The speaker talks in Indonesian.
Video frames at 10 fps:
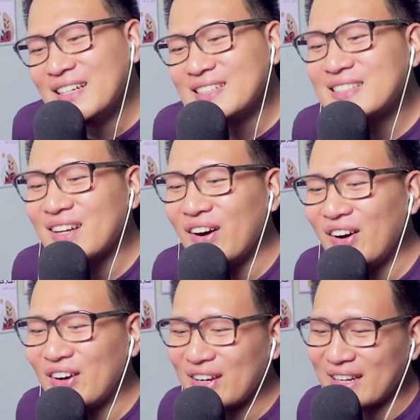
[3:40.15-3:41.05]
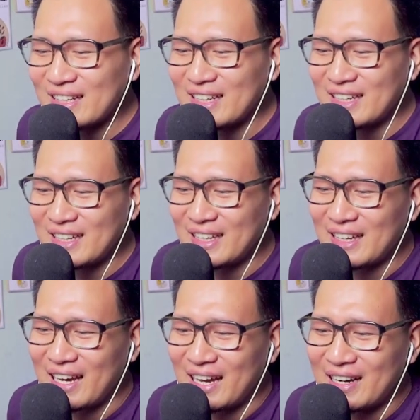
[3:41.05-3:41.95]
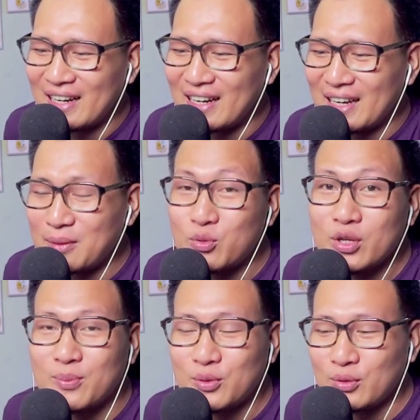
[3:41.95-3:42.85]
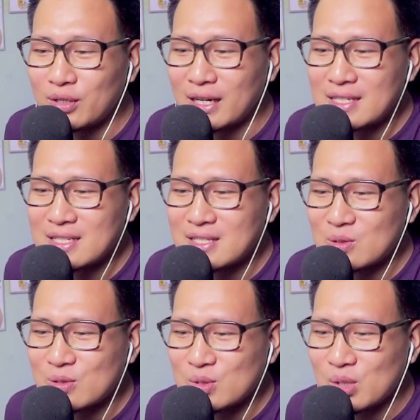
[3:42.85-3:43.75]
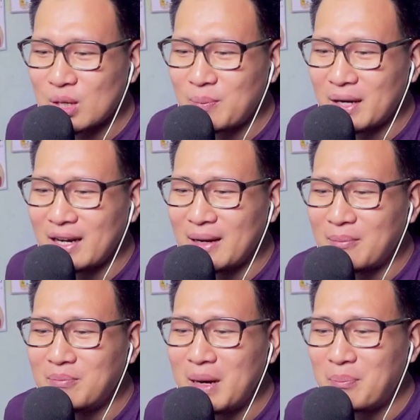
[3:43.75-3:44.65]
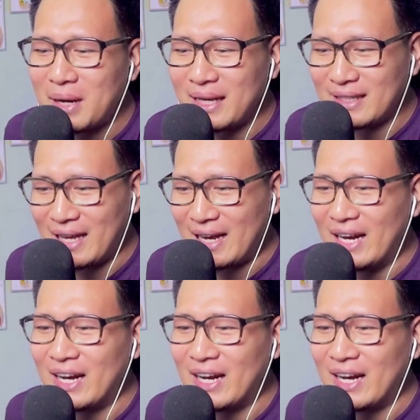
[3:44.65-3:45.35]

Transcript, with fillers: so ini ada ibu-ibu ngasih susu kepada bapaknya.